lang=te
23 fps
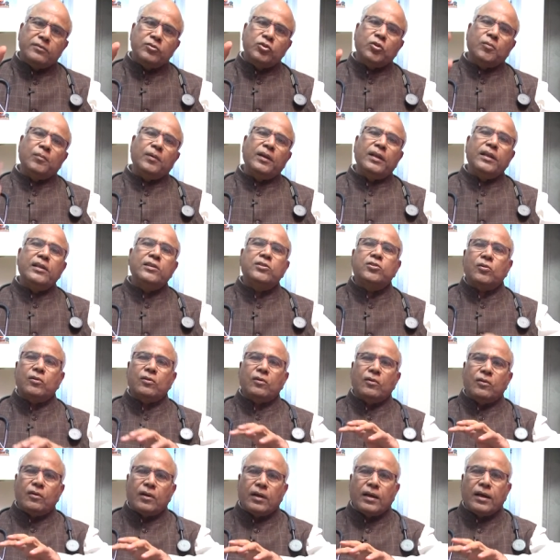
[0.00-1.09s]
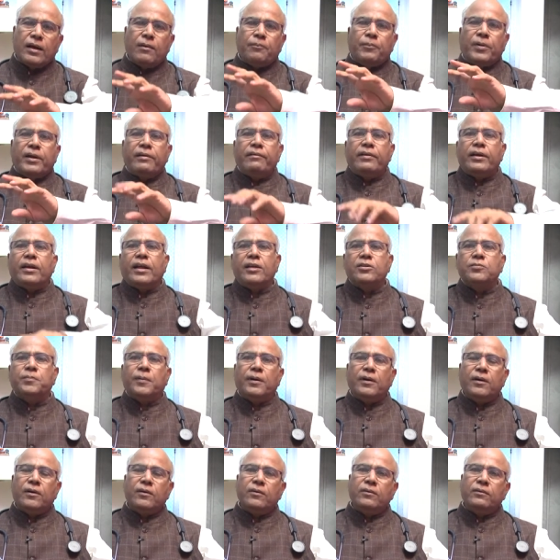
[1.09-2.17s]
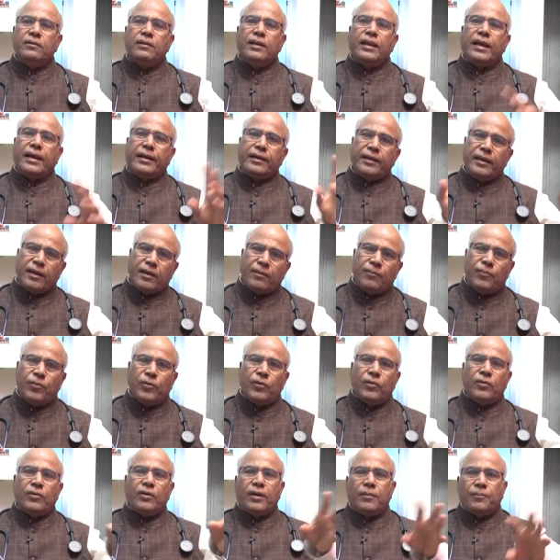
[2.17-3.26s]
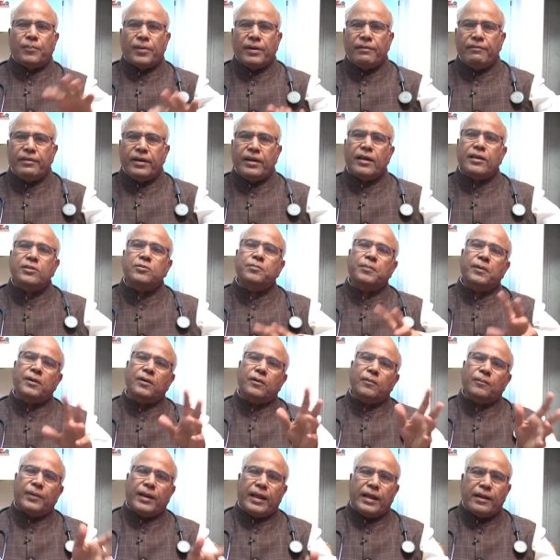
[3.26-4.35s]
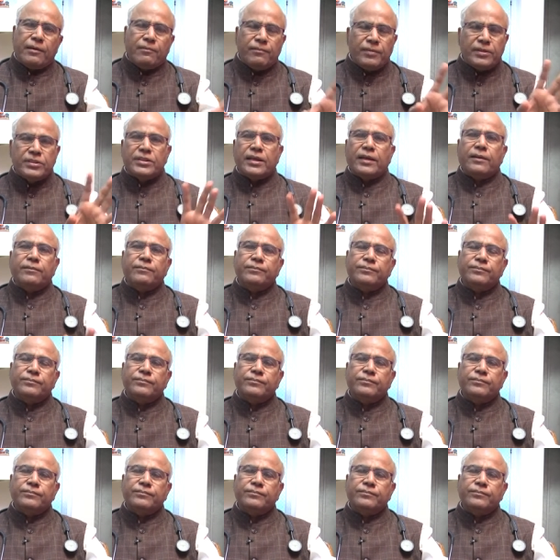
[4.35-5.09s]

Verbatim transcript: జూబ్లీ హిల్స్లో ఒక ప్రైవేట్ హాస్పిటల్ లక్డీ లక్డీకపూలు ఉండే ప్రైవేట్ హాస్పిటల్ ప్రారంభించారు